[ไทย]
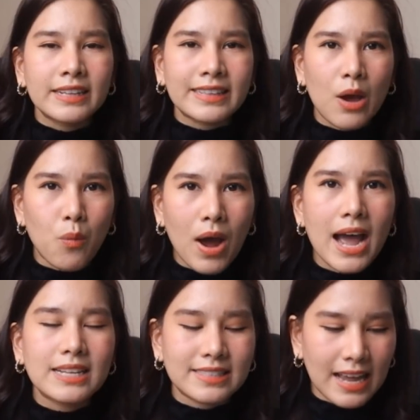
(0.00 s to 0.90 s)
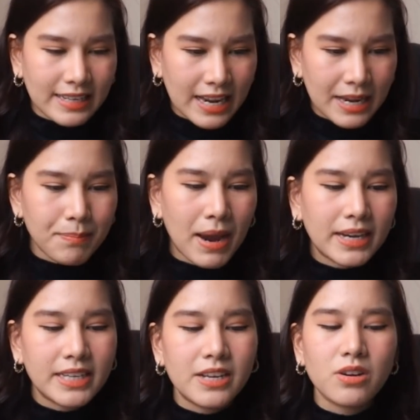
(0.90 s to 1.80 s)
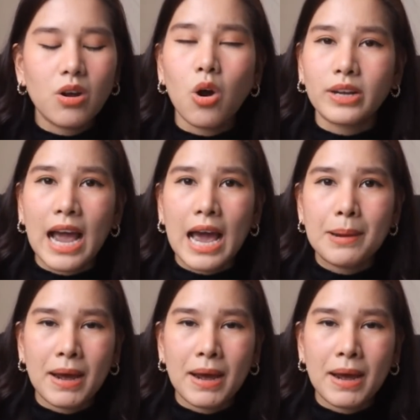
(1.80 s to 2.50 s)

แต่ว่าจะเน้นไปที่เรื่องของการ